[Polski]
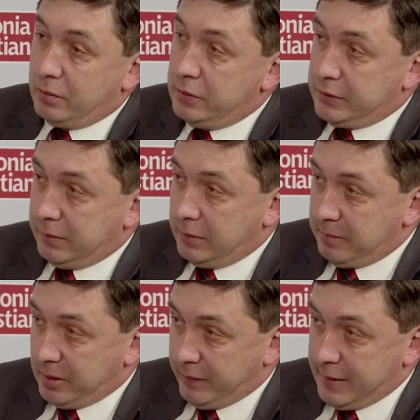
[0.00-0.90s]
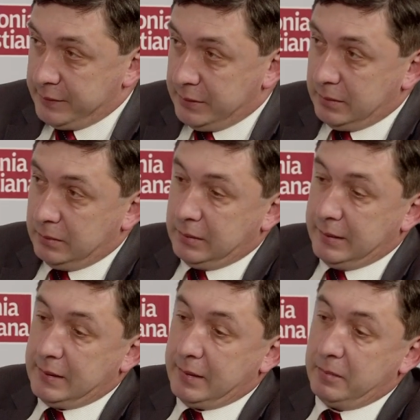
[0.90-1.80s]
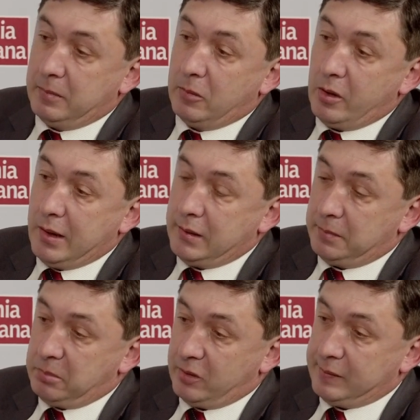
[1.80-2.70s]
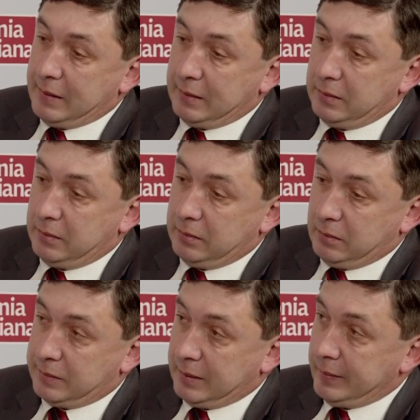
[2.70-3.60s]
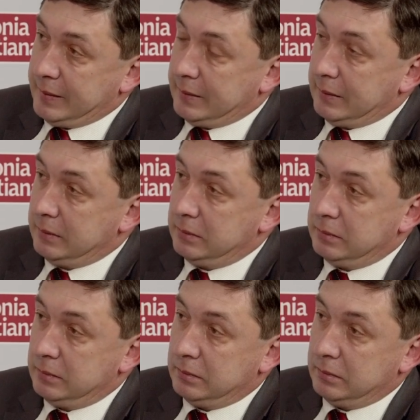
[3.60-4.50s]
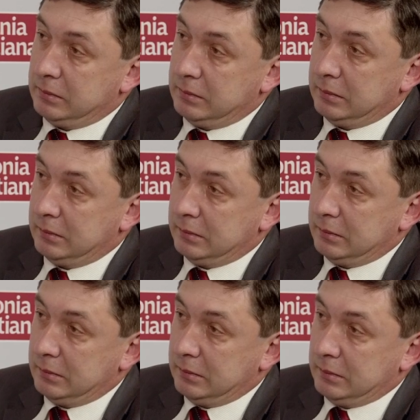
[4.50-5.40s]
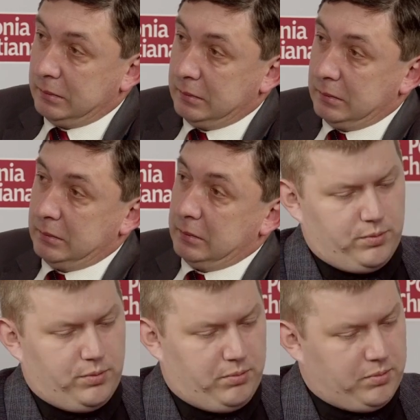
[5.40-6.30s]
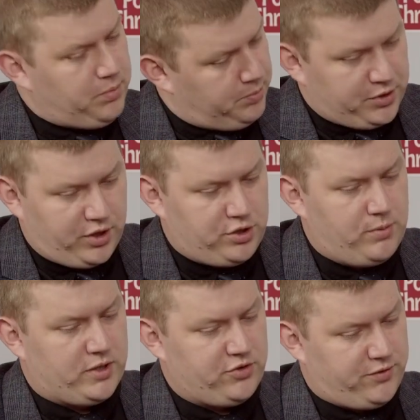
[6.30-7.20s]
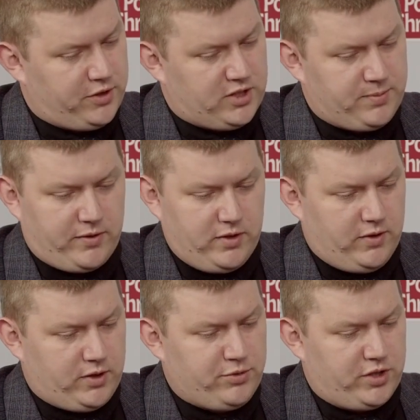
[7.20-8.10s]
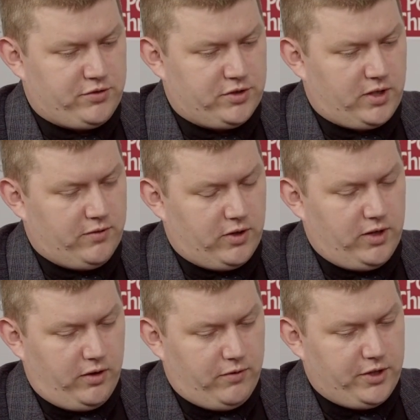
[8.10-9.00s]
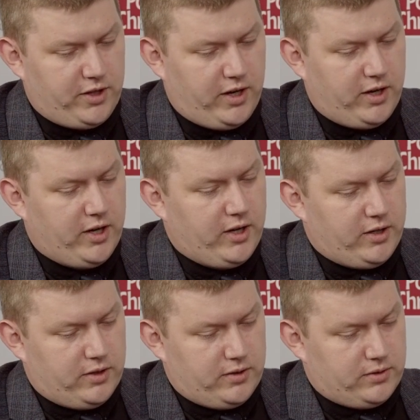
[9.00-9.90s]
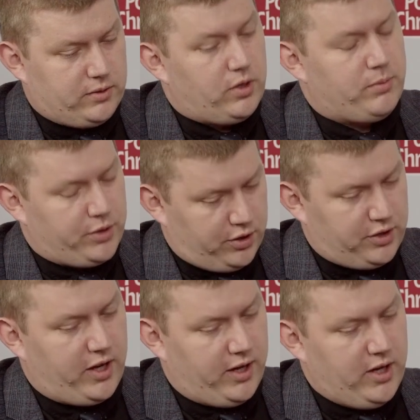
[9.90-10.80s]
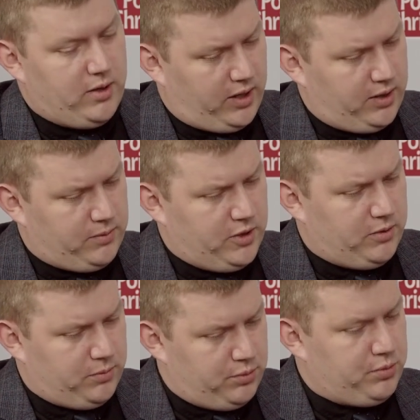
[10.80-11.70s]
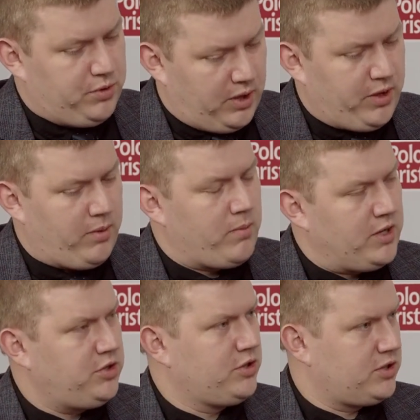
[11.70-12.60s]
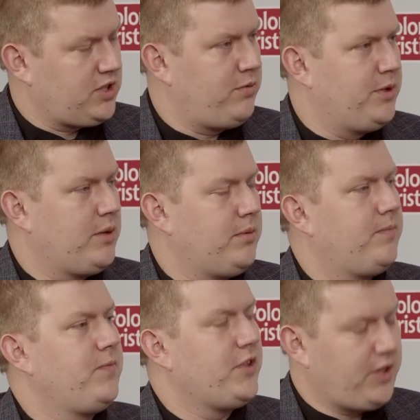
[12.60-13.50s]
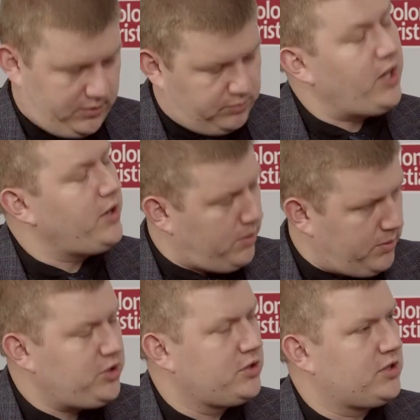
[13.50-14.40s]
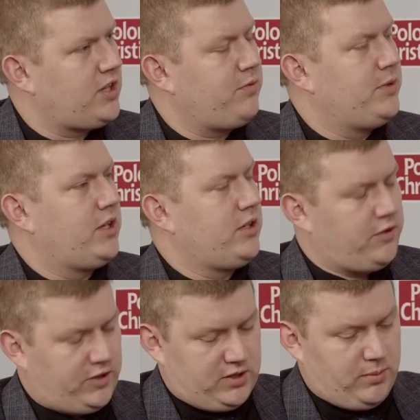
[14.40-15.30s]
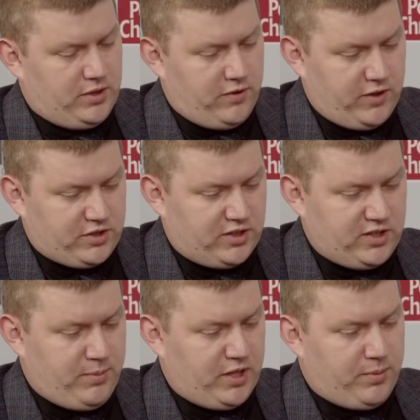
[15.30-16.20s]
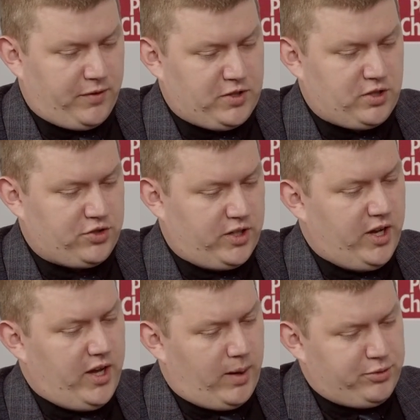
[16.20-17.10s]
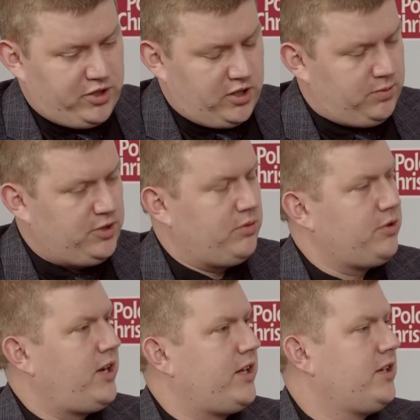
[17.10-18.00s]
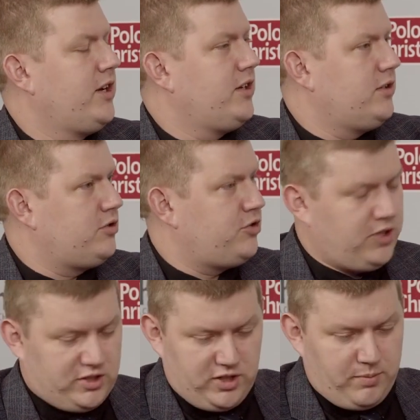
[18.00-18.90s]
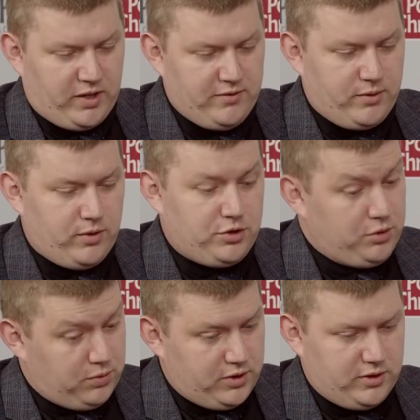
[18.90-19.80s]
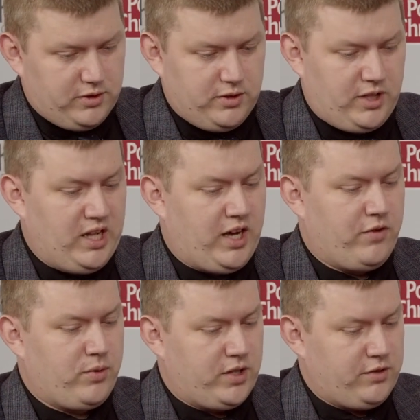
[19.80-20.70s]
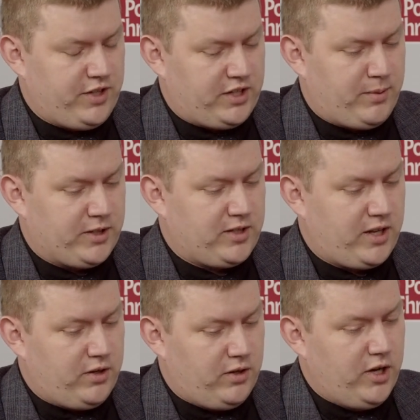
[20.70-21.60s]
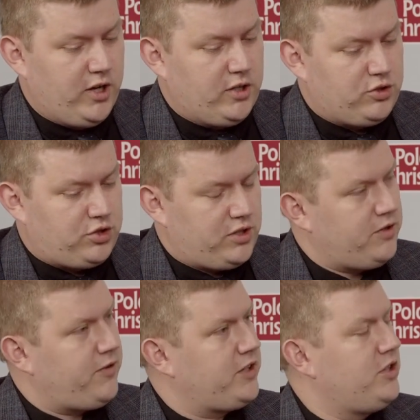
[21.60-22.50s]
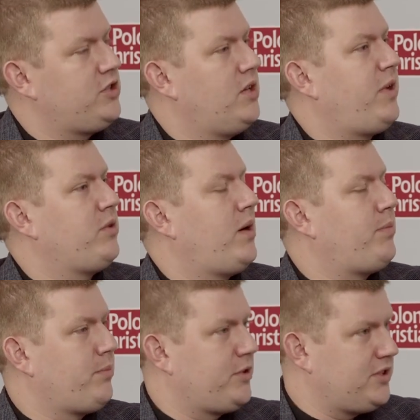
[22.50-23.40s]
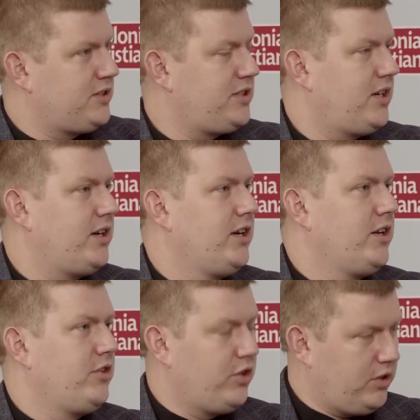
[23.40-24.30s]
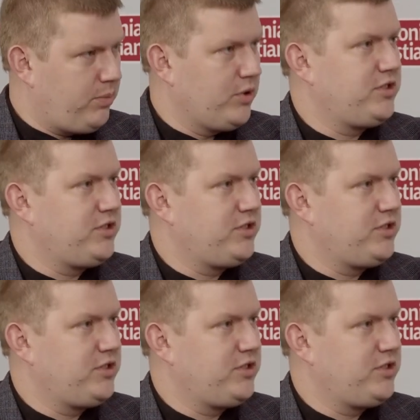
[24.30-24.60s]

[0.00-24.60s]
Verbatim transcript: to do niczego nie prowadzi. Teza moja jest prosta i konsekwentna. Oczywiście, panie profesorze, ale no, podkreślił pan, że wojna sprawiedliwa to przede wszystkim wojna, wojna e, y, obronna, ale na, na momencik zostawmy... taką te, była. Tak, a na momencik zostawmy te kwestie Bitwy Warszawskiej, panie profesorze, a przenieśmy się do lat 30. E, pan wygłosił e, kilka wykładów na temat tego, czy faktycznie padła propozycja do